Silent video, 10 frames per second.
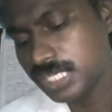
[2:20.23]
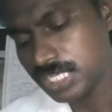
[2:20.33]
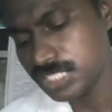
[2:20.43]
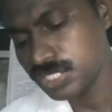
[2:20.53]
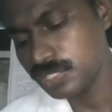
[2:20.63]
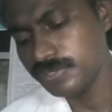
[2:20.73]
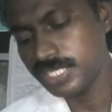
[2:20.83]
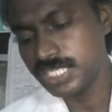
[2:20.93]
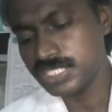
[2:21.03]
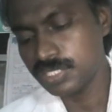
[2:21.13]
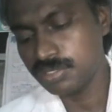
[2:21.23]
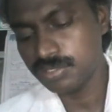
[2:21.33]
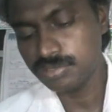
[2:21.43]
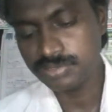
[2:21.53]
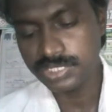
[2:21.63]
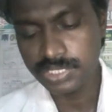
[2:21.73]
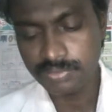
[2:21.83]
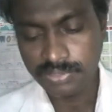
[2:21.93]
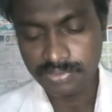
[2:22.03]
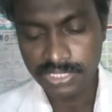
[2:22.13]
కైసరువి కైసరునకును
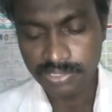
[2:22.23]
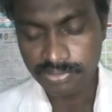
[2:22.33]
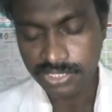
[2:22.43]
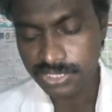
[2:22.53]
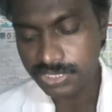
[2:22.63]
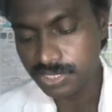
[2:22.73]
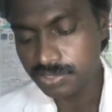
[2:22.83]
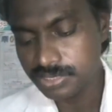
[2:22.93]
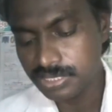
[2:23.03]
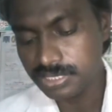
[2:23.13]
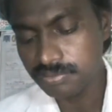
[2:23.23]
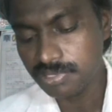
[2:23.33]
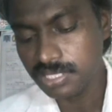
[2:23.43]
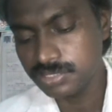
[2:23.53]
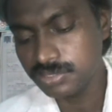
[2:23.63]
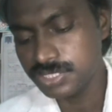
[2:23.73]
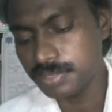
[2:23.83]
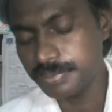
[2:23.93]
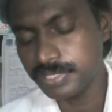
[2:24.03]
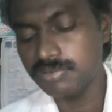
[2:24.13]
దేవునివి దేవునికి చెల్లించుడని వారితో
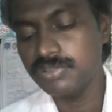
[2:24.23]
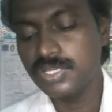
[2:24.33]
చెప్పాను